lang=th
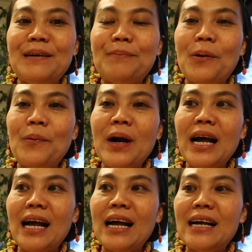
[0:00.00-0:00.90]
เพราะว่า
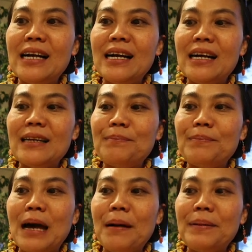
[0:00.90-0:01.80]

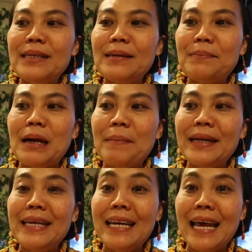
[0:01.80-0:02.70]
ถ้าไปเทือบถ้ามัน
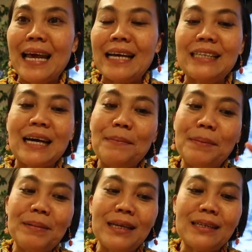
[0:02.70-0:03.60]
ดีเลย์คือถ้ามัน
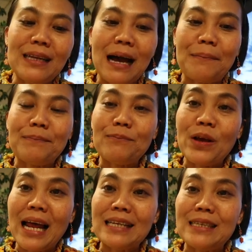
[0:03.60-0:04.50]
เป็นตามเว
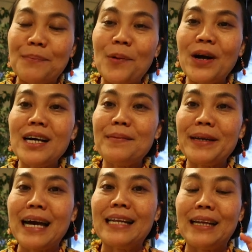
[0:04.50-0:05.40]
ลา 10บโมงครึ่งวั
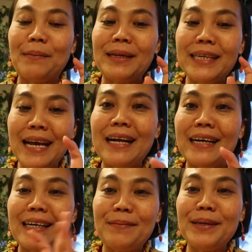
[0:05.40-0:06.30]
นทานแต่ถ้ามันเที่ยงค
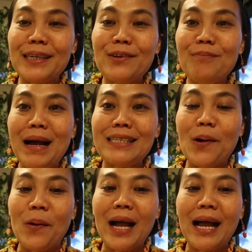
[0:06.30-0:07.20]
รึ่งเราไปถึงนู่นบ่าย
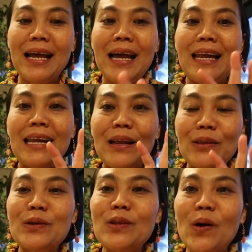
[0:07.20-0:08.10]
สองอ่ะแล้ว
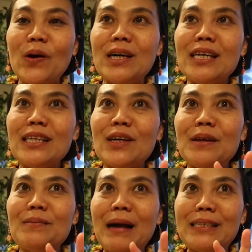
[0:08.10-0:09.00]
เราต้องต่อเครื่องตอ
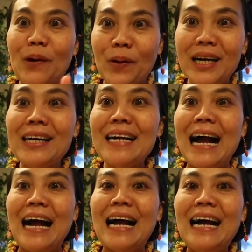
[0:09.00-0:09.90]
นบ่ายสองครึ่งอ่ะ